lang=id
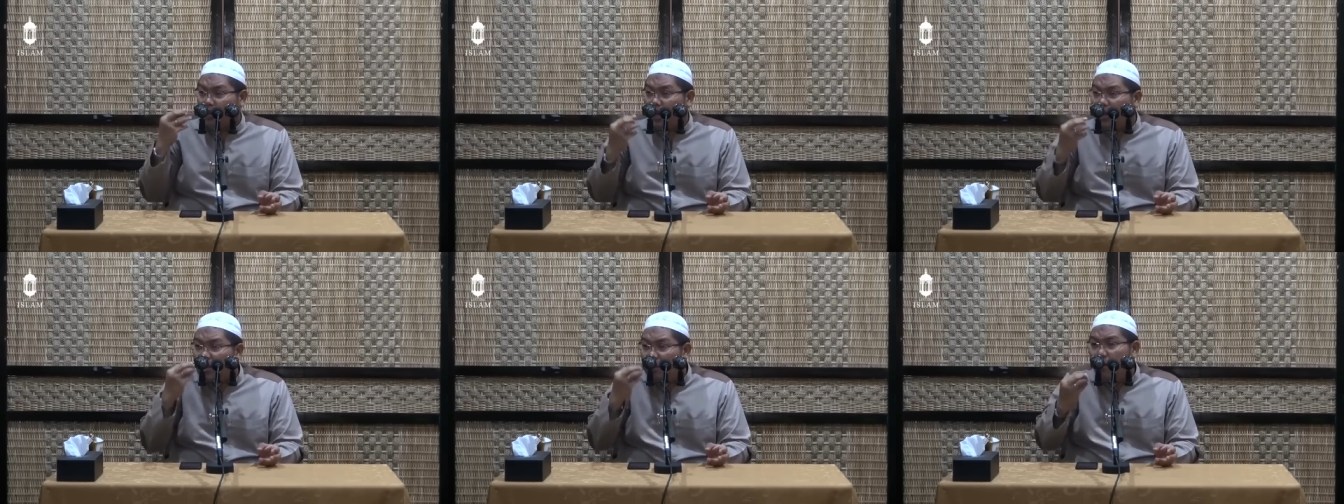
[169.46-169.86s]

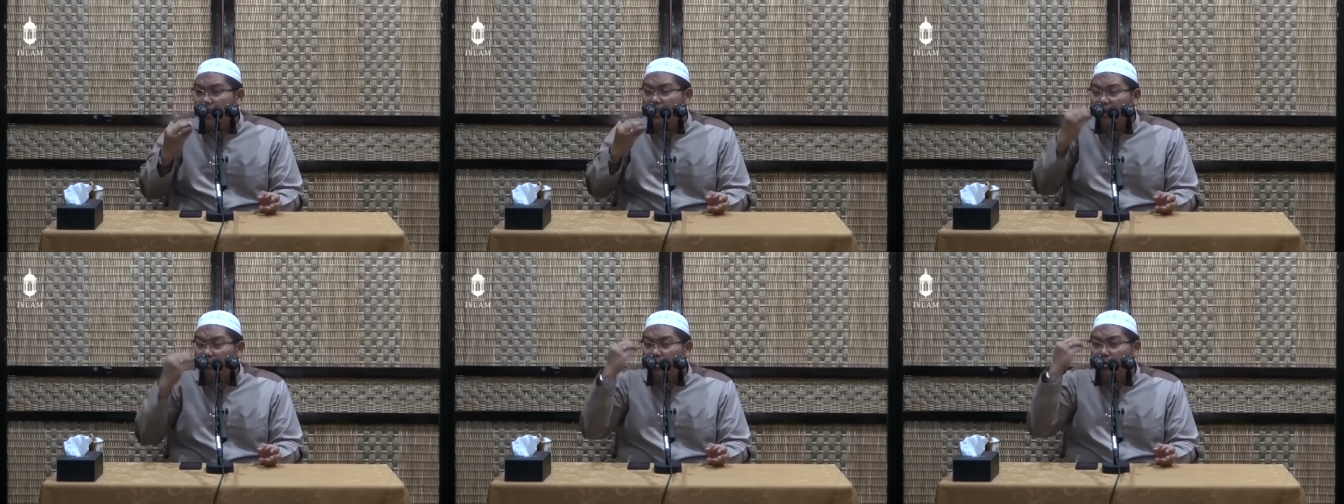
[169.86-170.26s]

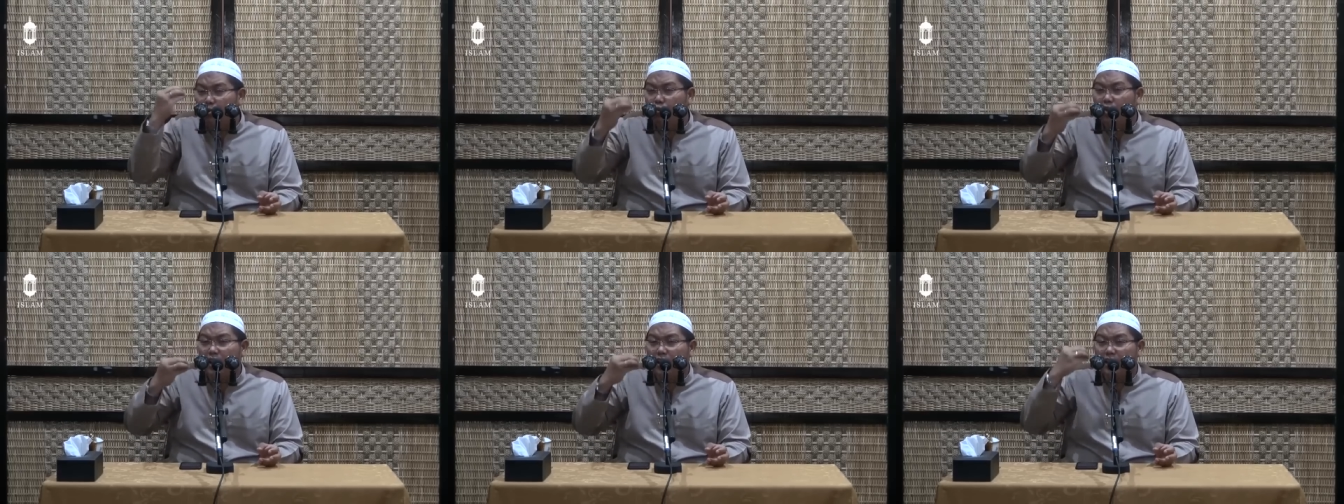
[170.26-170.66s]
kalimat yang
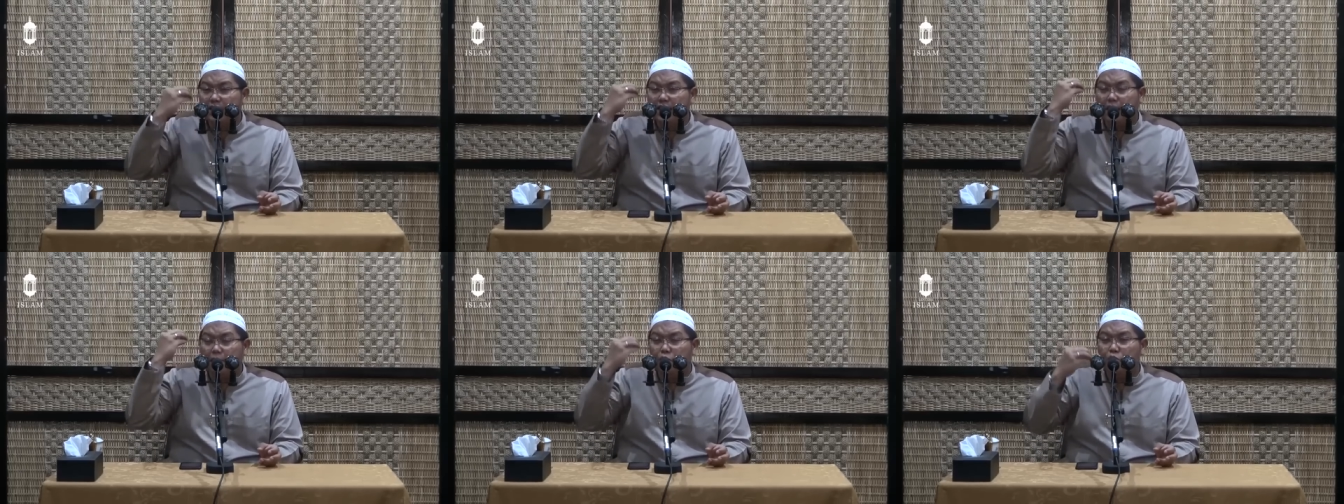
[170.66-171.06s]
menunjukkan
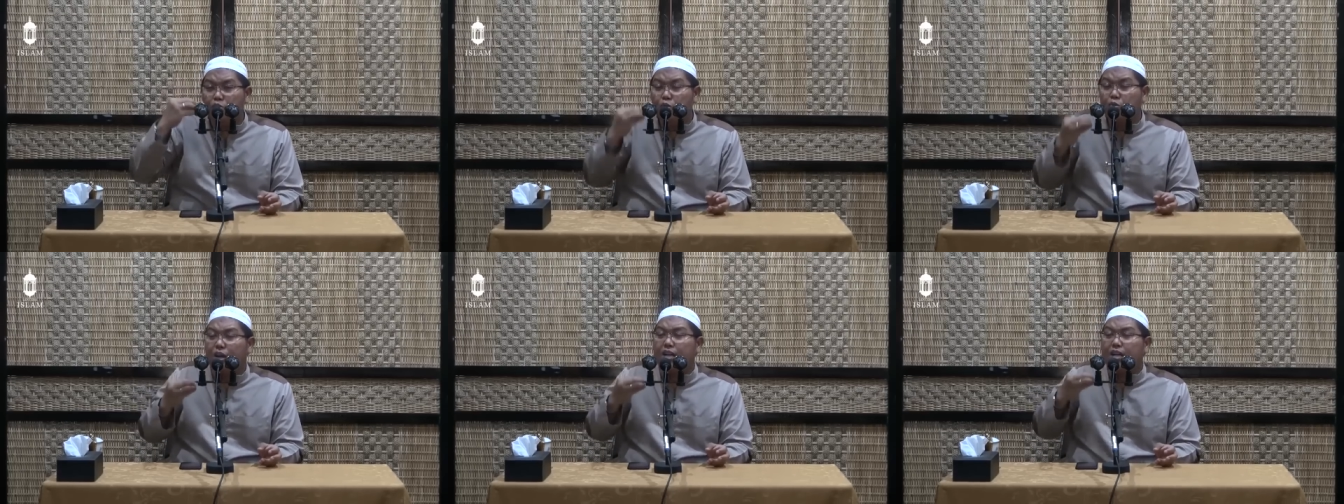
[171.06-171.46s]
kejeng,
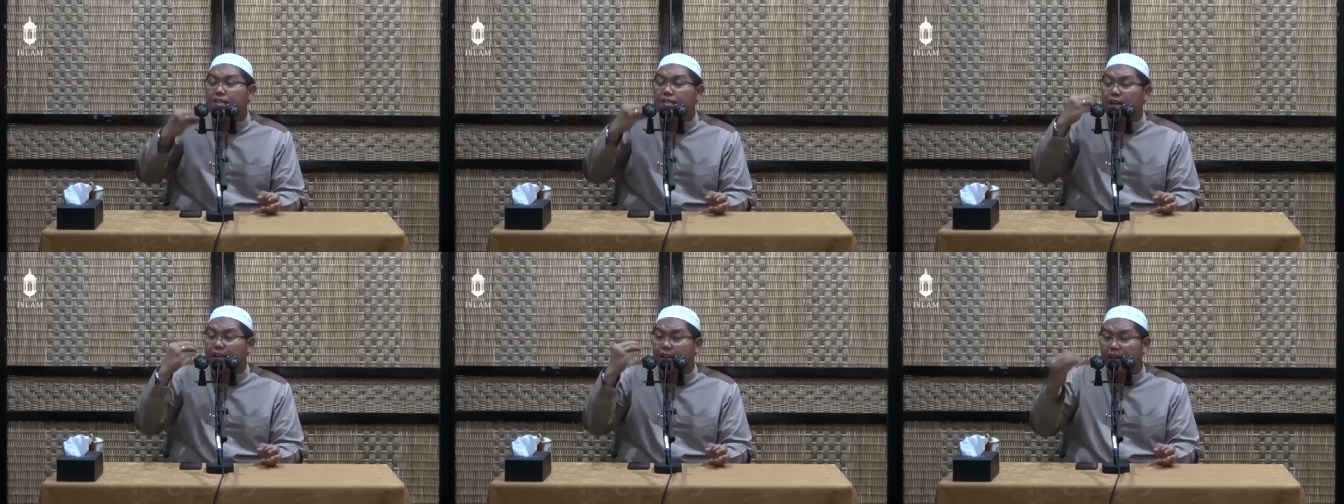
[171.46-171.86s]
menunjukkan
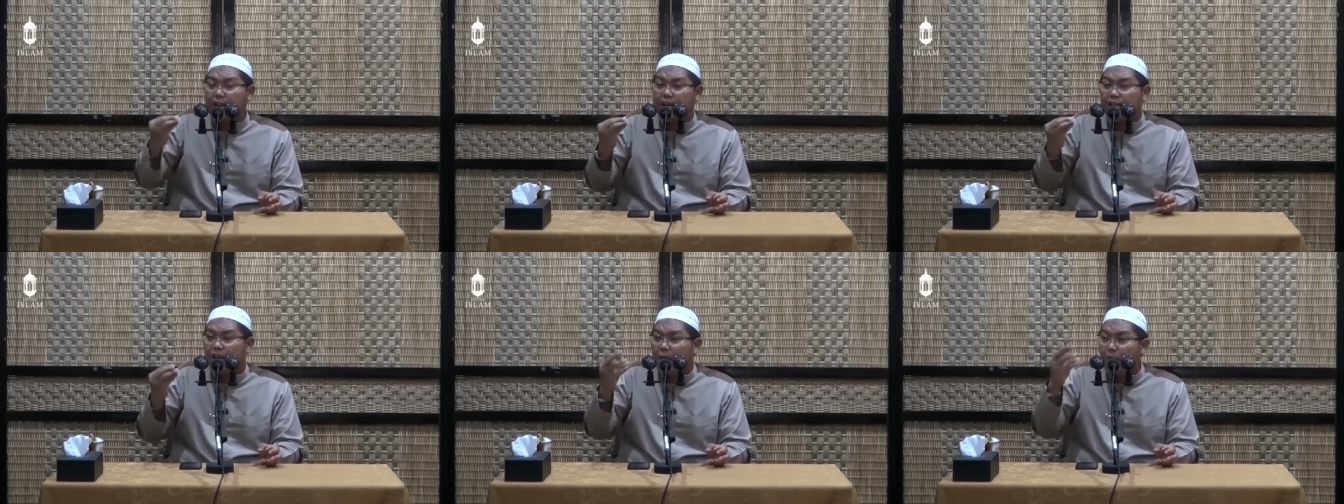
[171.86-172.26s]

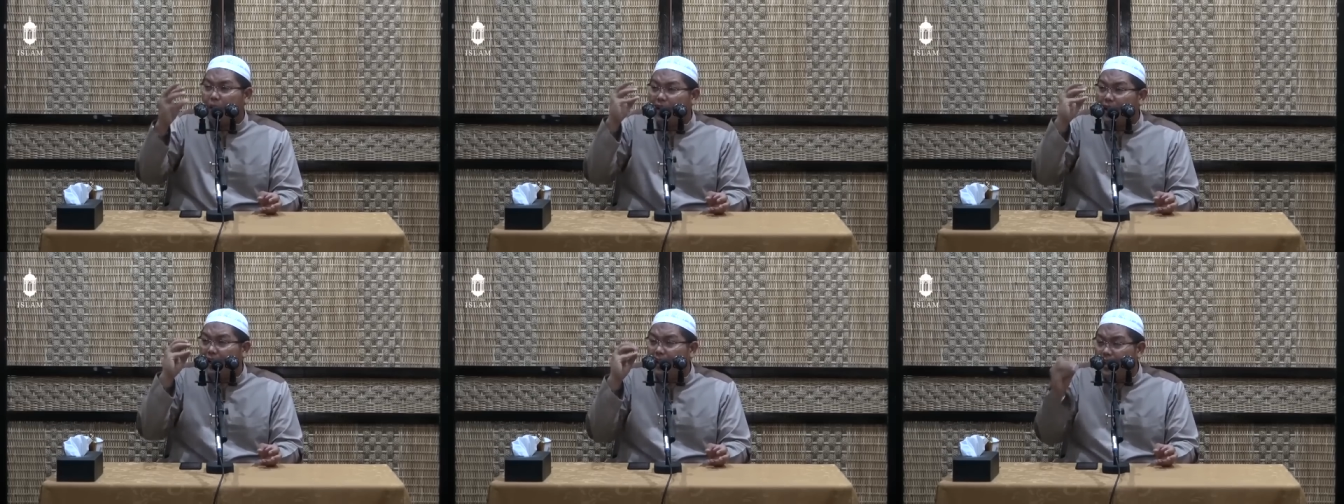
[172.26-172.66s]
kejengkelan yang
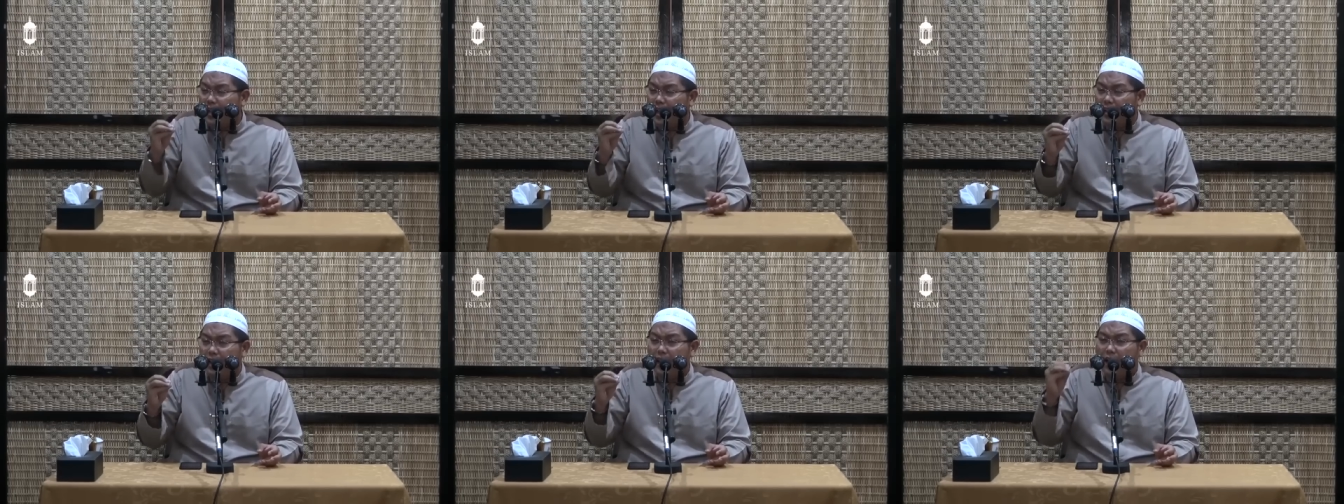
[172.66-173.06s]
paling
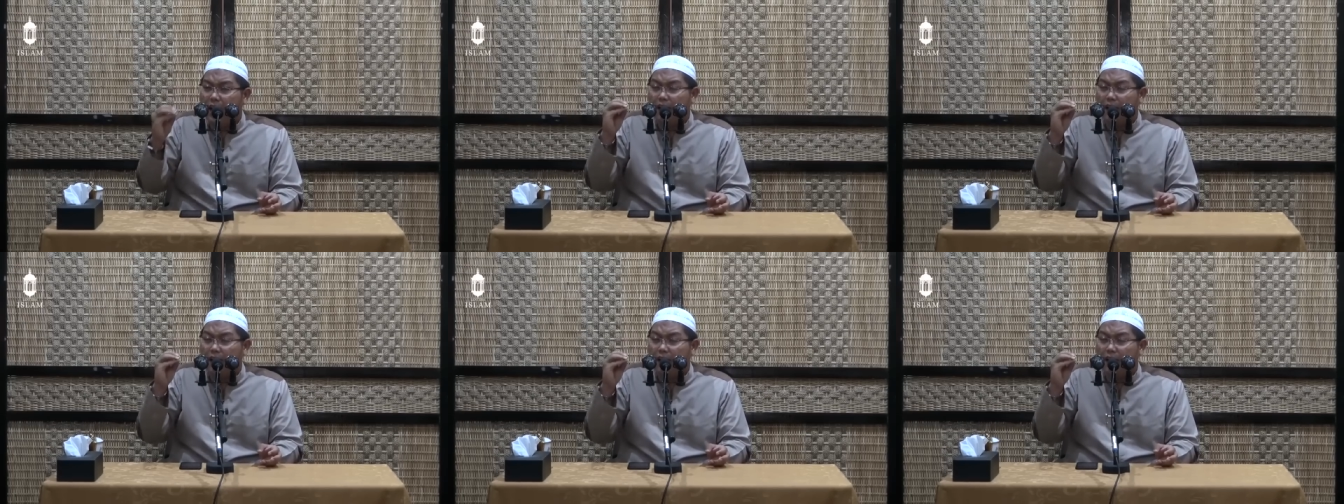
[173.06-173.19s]
ringan